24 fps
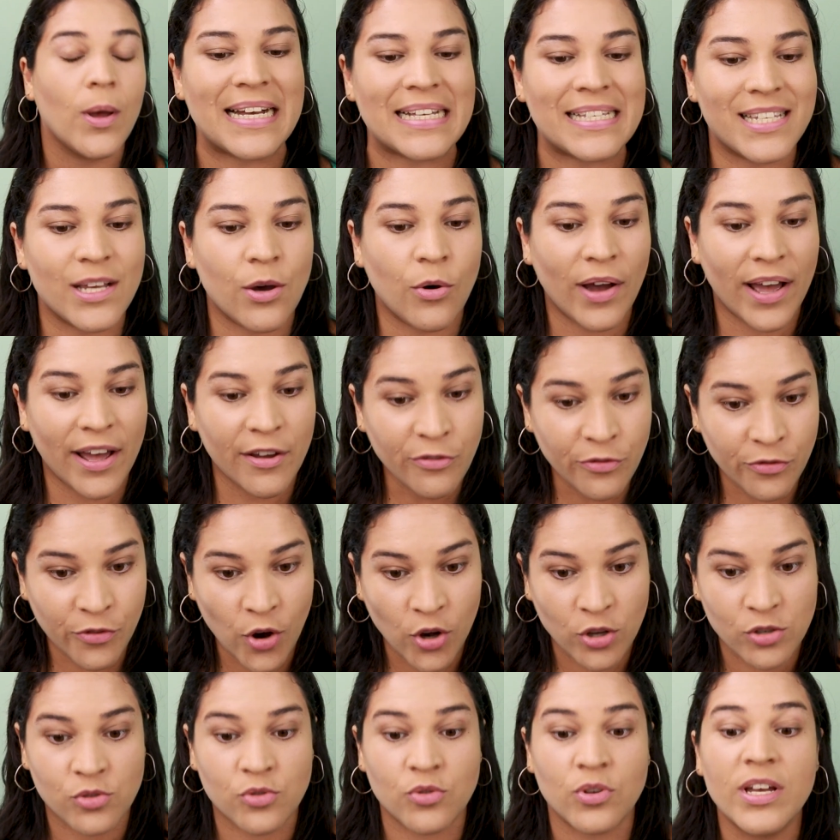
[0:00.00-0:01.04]
Mas eu
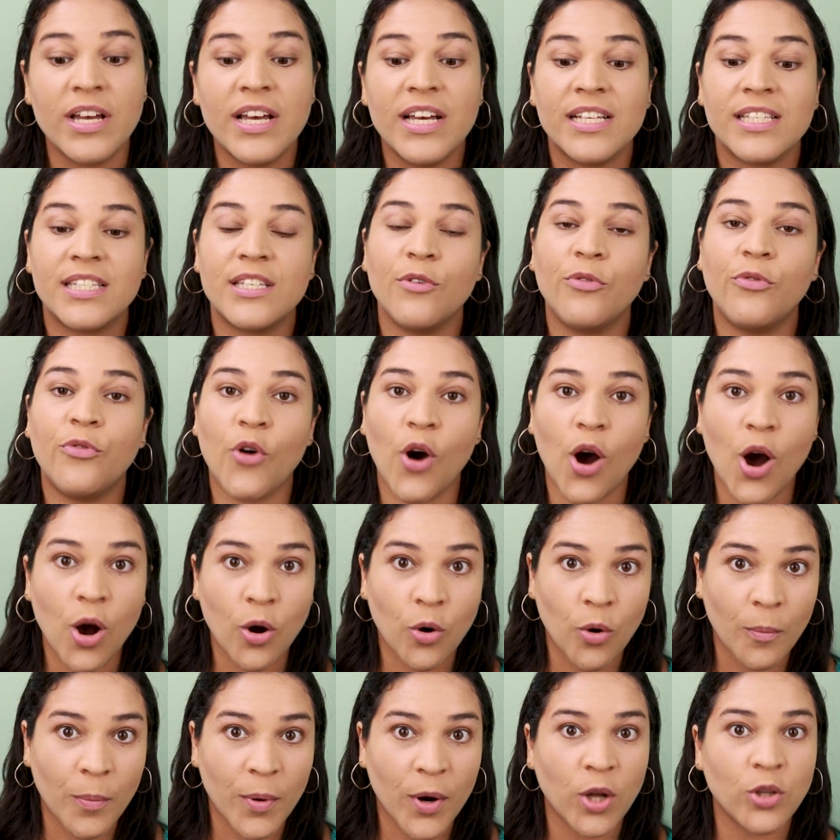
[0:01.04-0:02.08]
reforço, se for
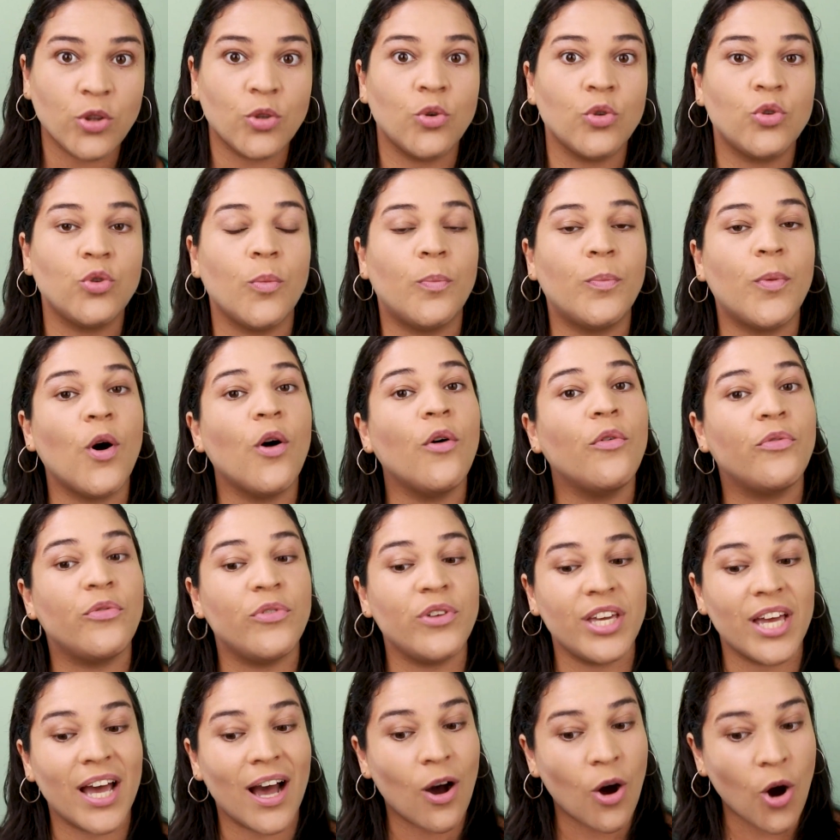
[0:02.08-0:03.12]
algum produto por
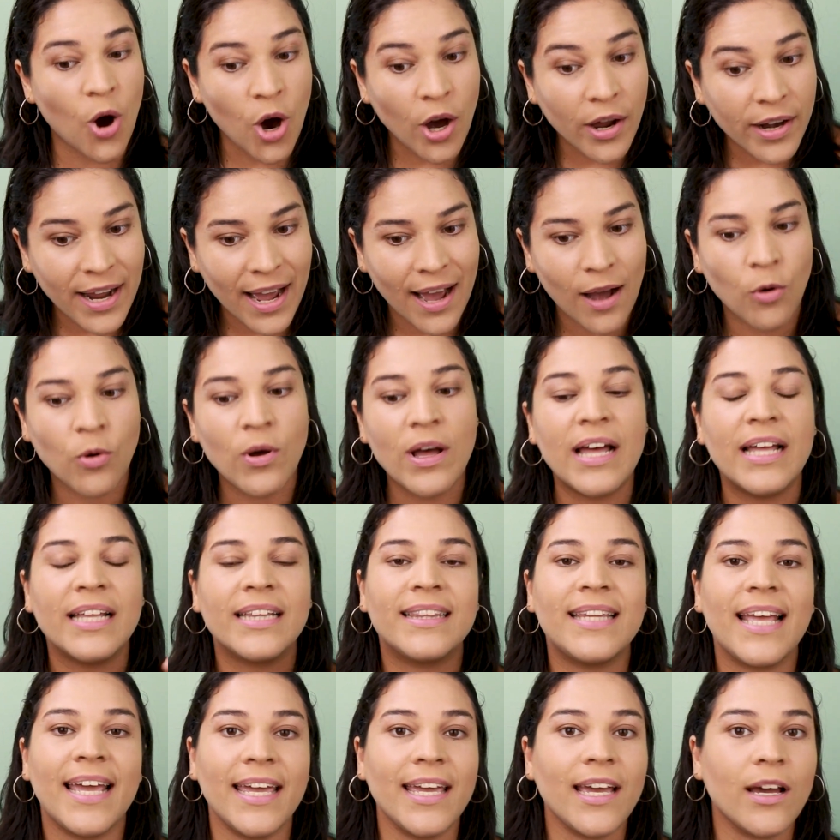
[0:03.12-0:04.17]
via oral,
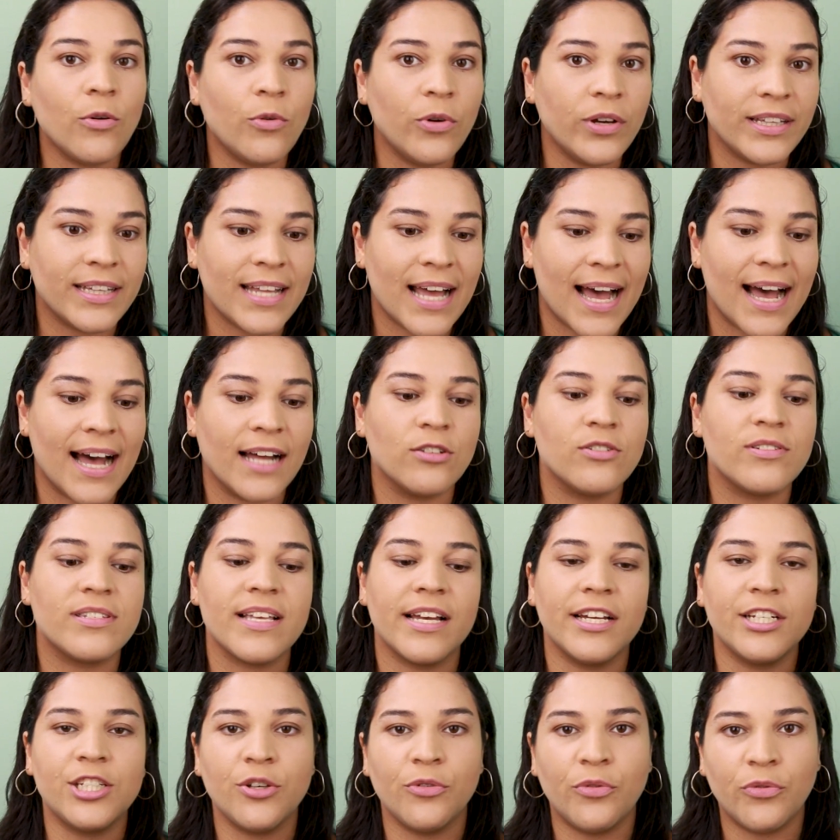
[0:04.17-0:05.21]
tenha cuidado,
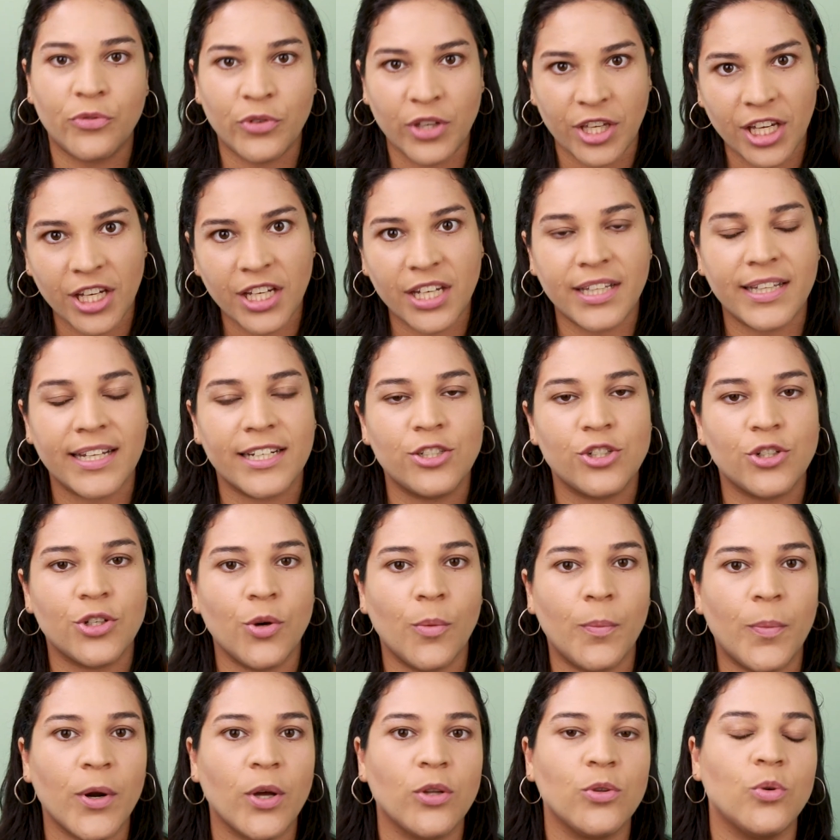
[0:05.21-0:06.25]
certifique né, de
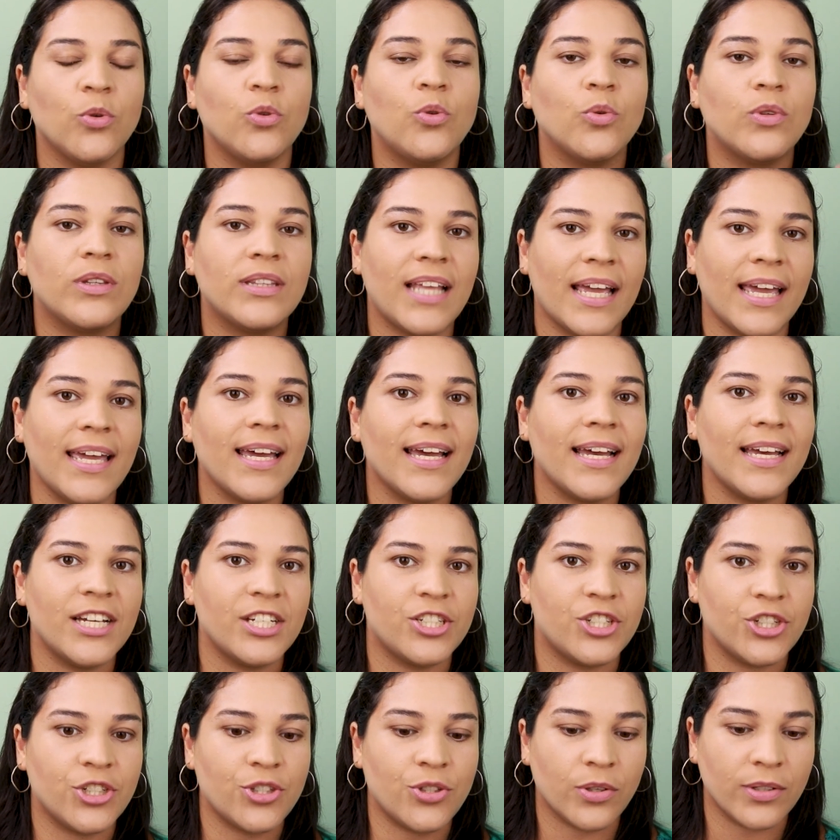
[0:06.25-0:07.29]
que o produto tenha
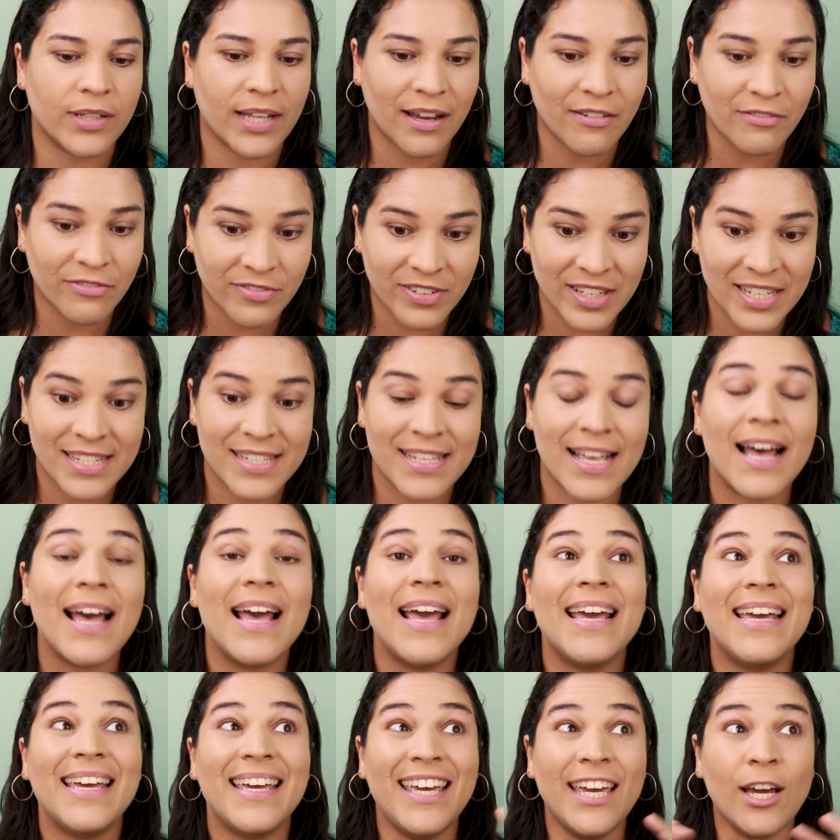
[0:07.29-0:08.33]
registro na Anvisa
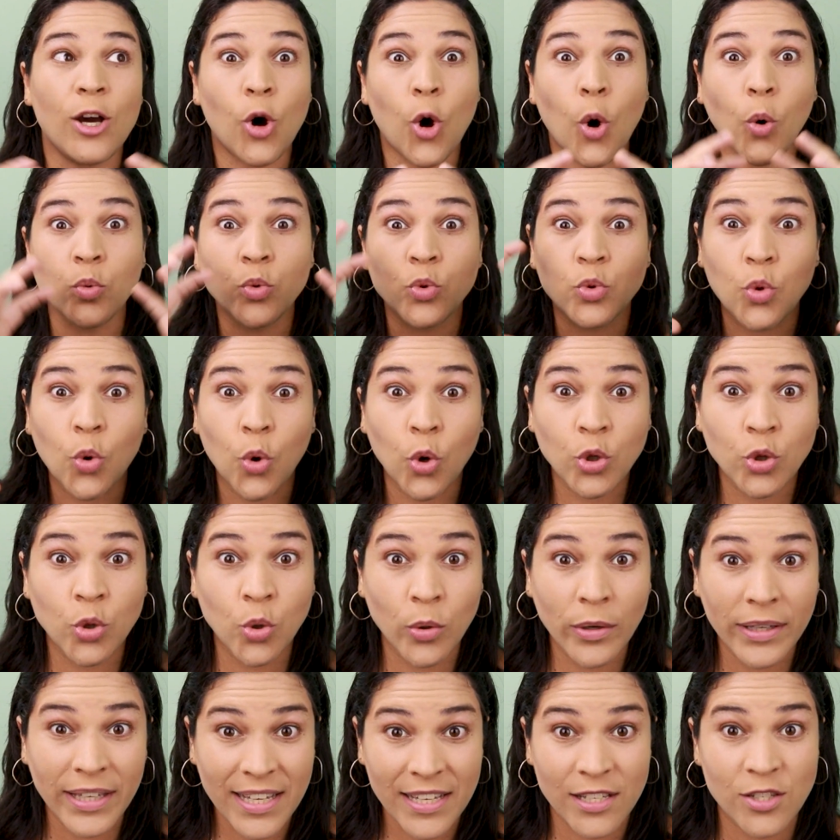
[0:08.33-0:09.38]
e com
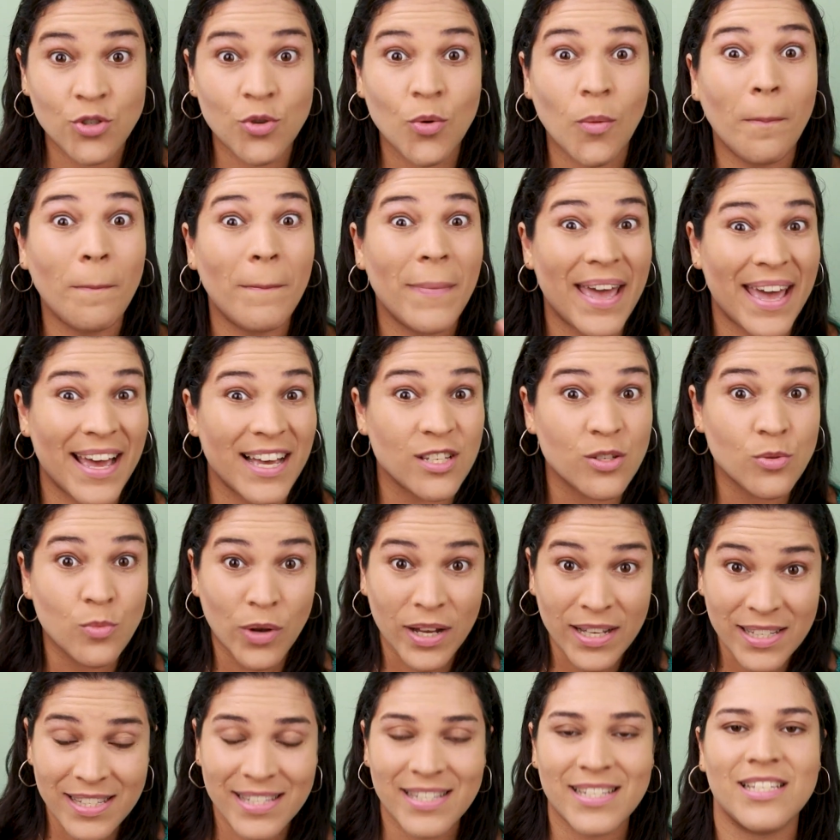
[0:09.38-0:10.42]
tudo isso,
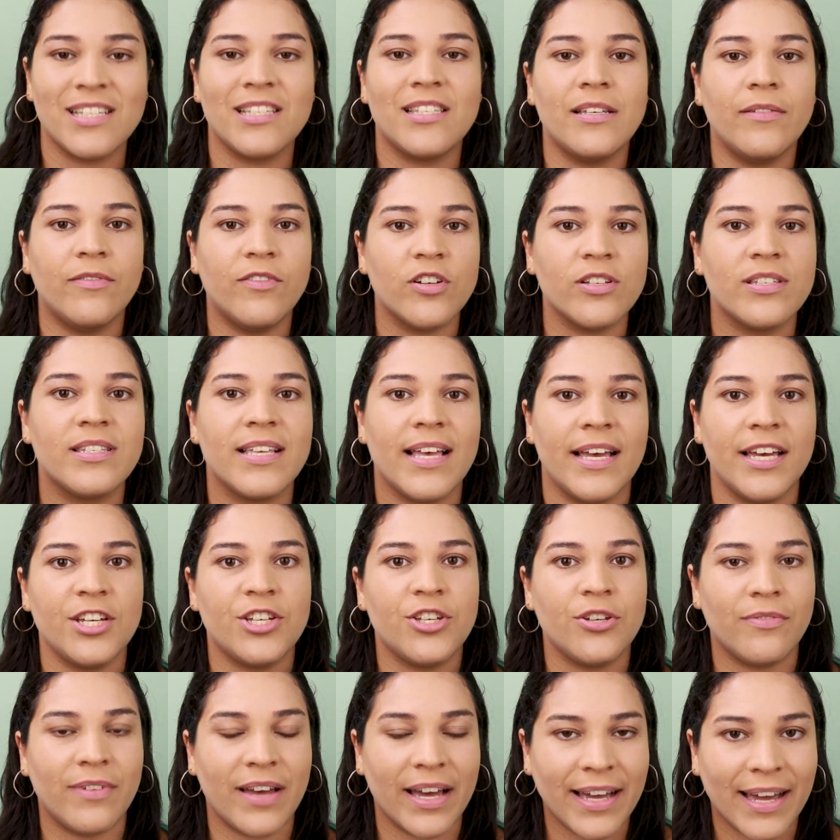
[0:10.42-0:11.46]
mesmo assim, se você
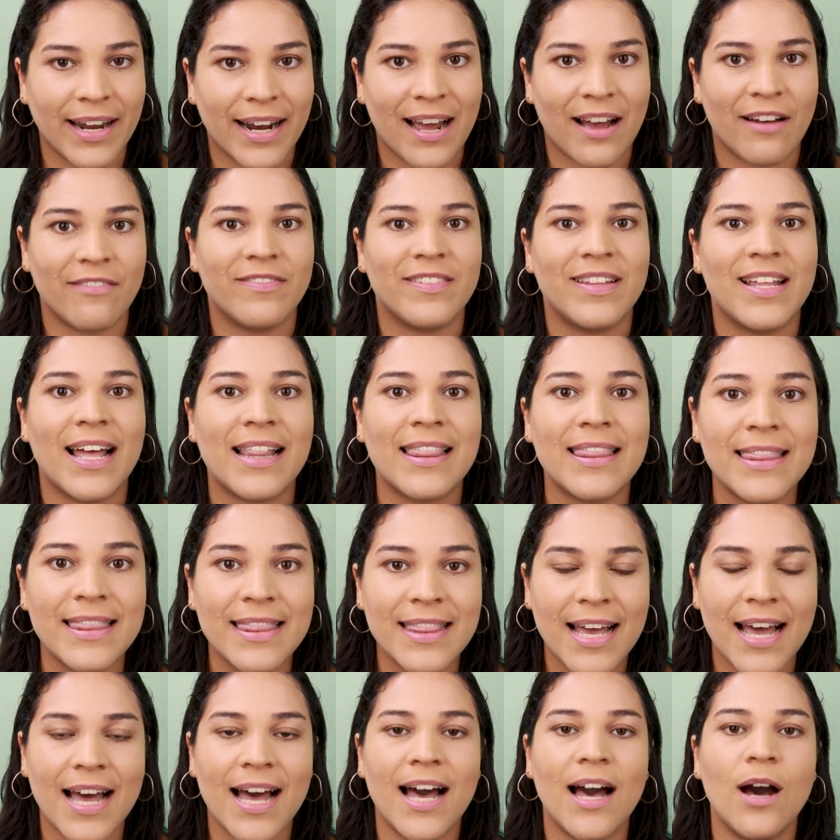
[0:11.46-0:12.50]
estiver grávida,
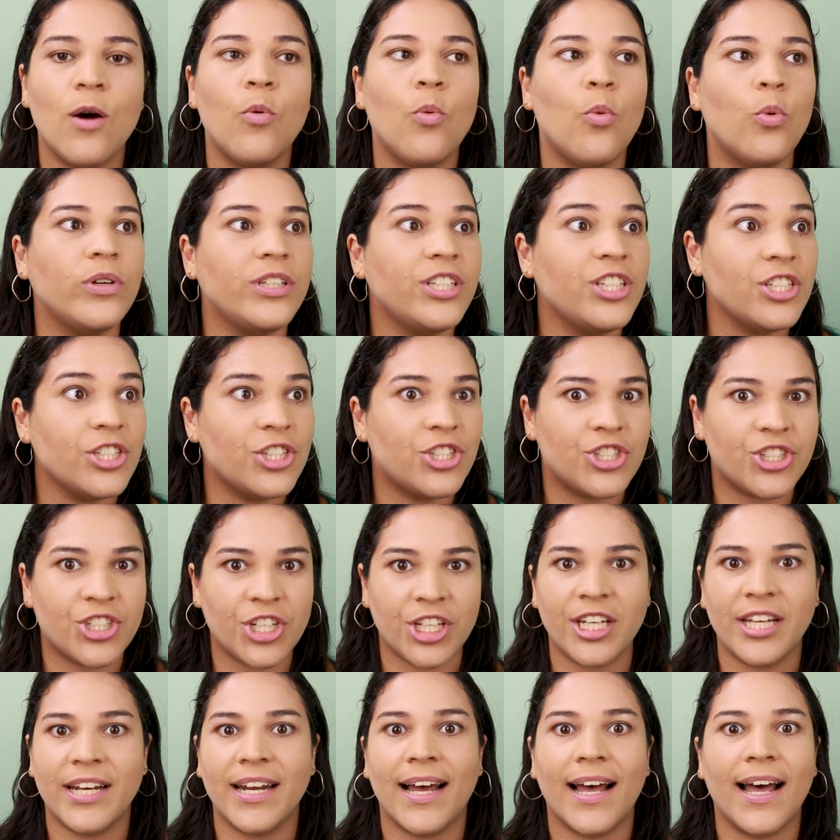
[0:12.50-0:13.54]
não
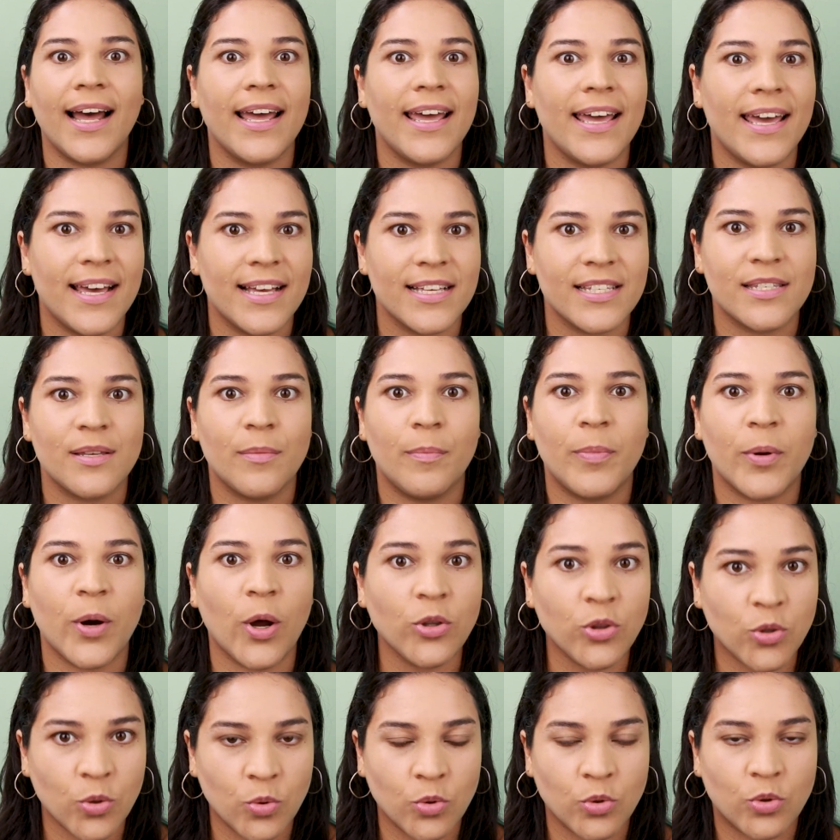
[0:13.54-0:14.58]
ingira esse
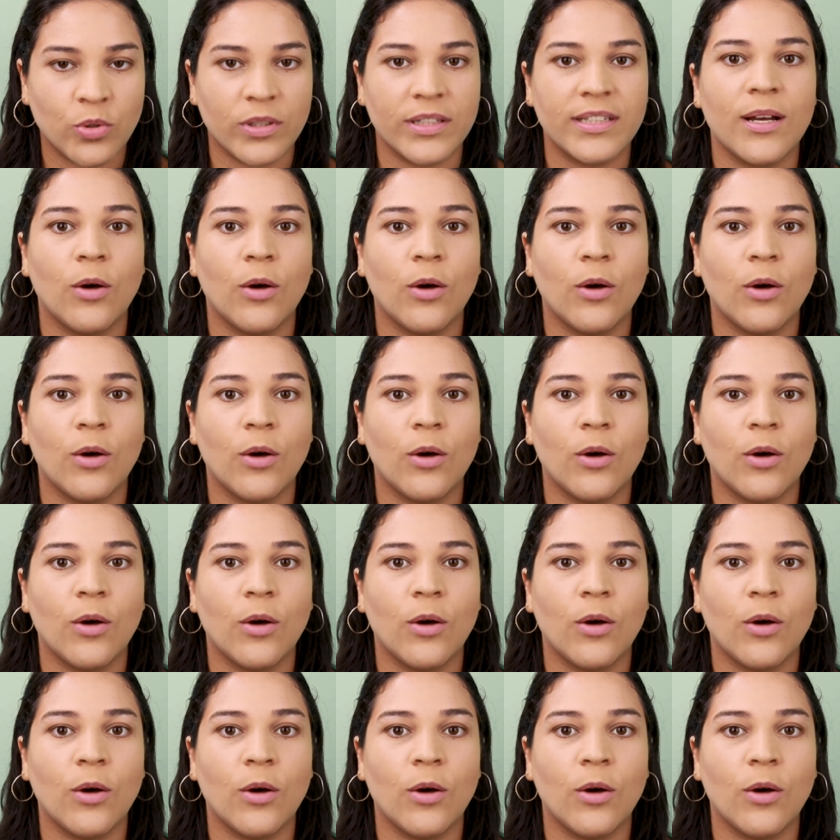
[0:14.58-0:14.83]
produto.